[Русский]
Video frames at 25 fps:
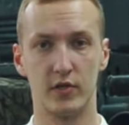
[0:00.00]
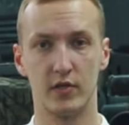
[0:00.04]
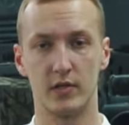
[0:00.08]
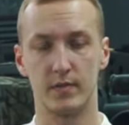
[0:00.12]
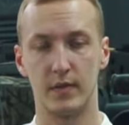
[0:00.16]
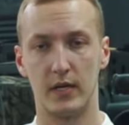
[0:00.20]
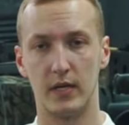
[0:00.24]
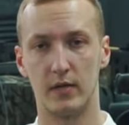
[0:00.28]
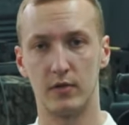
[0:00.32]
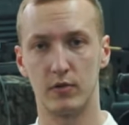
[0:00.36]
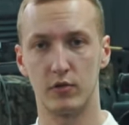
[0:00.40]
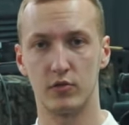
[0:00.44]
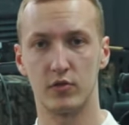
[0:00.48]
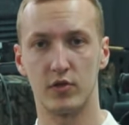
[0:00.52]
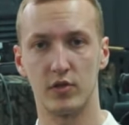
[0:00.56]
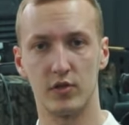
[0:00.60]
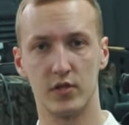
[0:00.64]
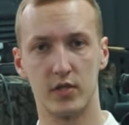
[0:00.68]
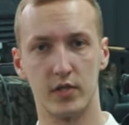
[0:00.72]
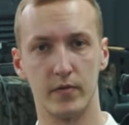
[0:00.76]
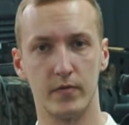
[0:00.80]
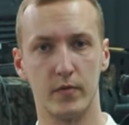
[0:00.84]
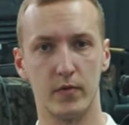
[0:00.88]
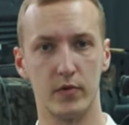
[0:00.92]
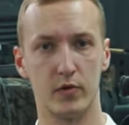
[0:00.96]
несмотря на то, что
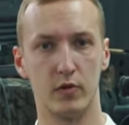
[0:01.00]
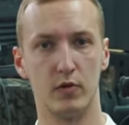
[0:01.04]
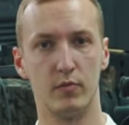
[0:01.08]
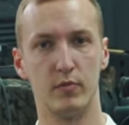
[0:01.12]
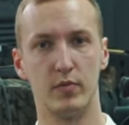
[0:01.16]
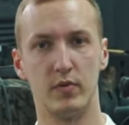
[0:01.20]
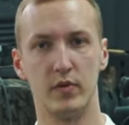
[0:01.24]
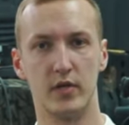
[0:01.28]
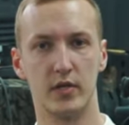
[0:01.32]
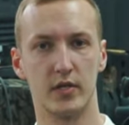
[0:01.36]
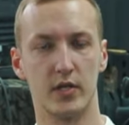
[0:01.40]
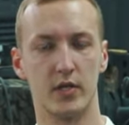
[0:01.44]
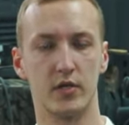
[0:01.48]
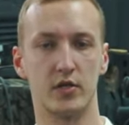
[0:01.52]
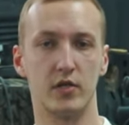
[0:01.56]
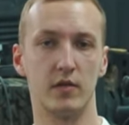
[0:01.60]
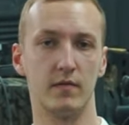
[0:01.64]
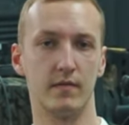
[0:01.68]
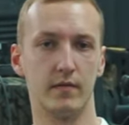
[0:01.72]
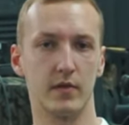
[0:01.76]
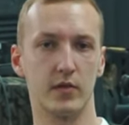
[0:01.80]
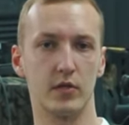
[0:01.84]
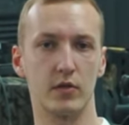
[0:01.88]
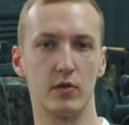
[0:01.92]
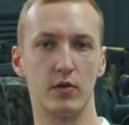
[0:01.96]
с завода он был
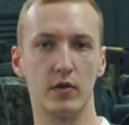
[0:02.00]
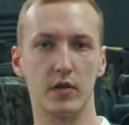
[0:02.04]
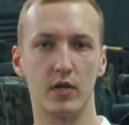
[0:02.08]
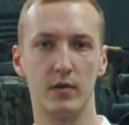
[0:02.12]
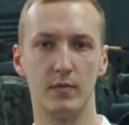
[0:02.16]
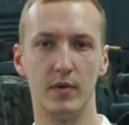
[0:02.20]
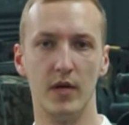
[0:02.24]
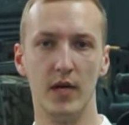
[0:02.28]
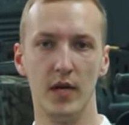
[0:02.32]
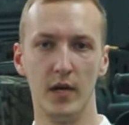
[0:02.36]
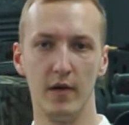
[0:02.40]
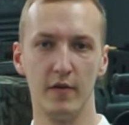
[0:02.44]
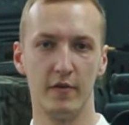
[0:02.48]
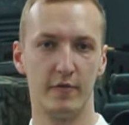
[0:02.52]
достаточно высоким.